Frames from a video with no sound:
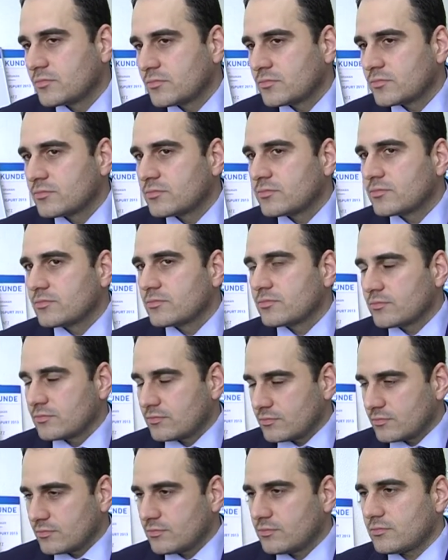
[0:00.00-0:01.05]
Yani en
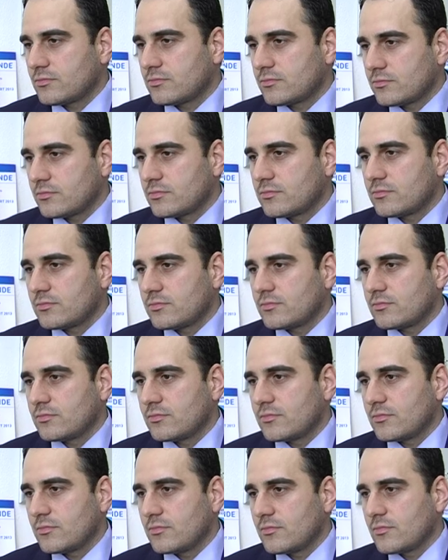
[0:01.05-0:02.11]
önem verdiğiniz noktalar
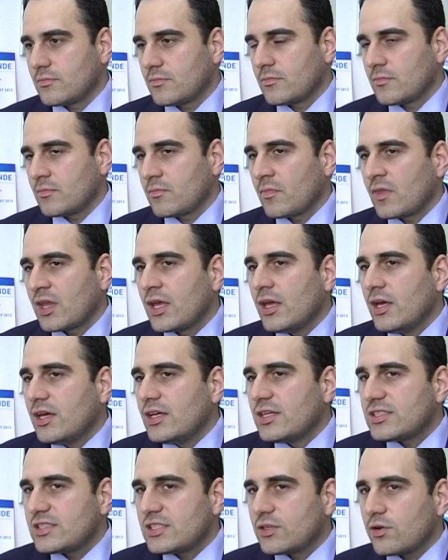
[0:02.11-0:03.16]
nelerdir?
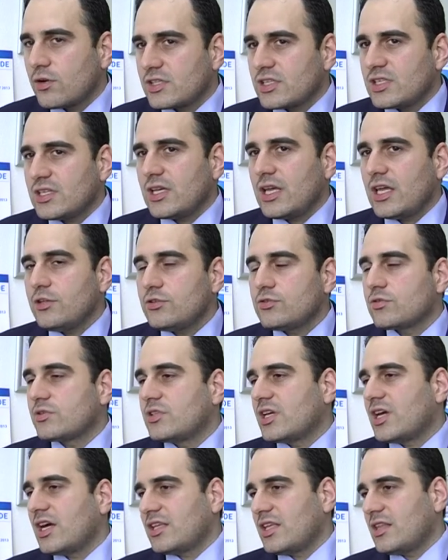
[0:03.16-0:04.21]
Sigortada en çok
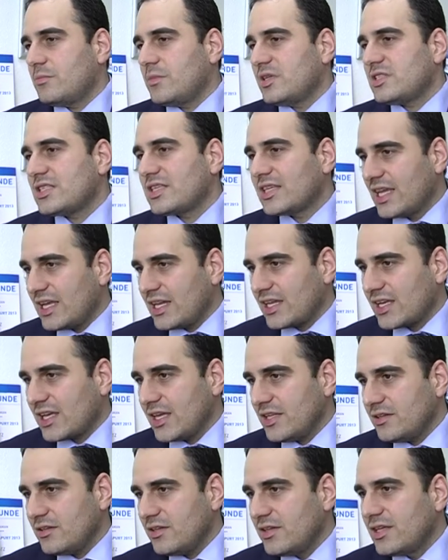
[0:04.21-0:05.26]
dikkat edilmesi
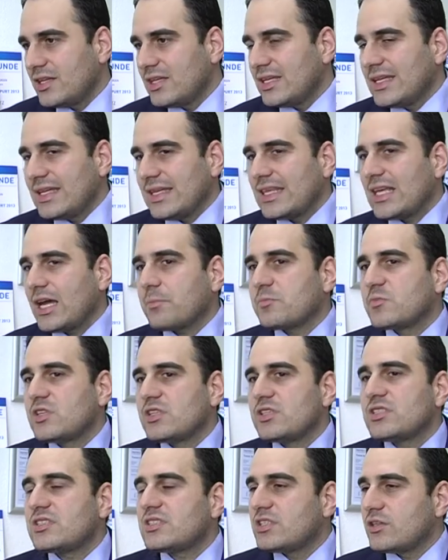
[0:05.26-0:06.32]
gereken
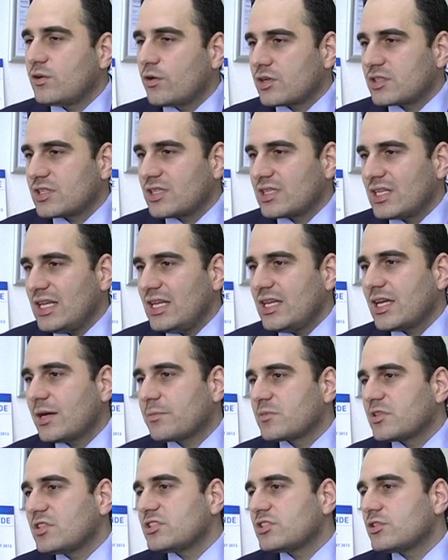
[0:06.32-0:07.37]
yaptığınız sigorta değil,
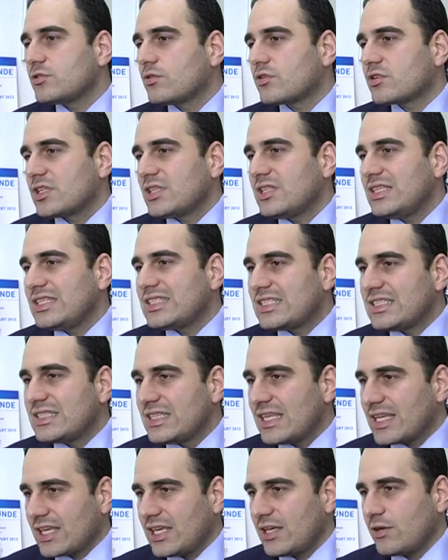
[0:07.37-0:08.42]
yaptığınız sigortanın
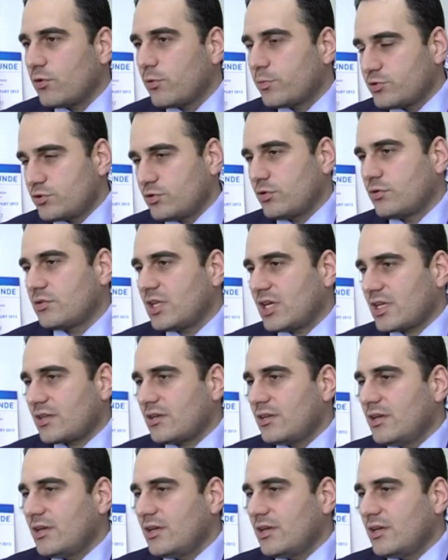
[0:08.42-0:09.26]
içindeki opsiyonlar.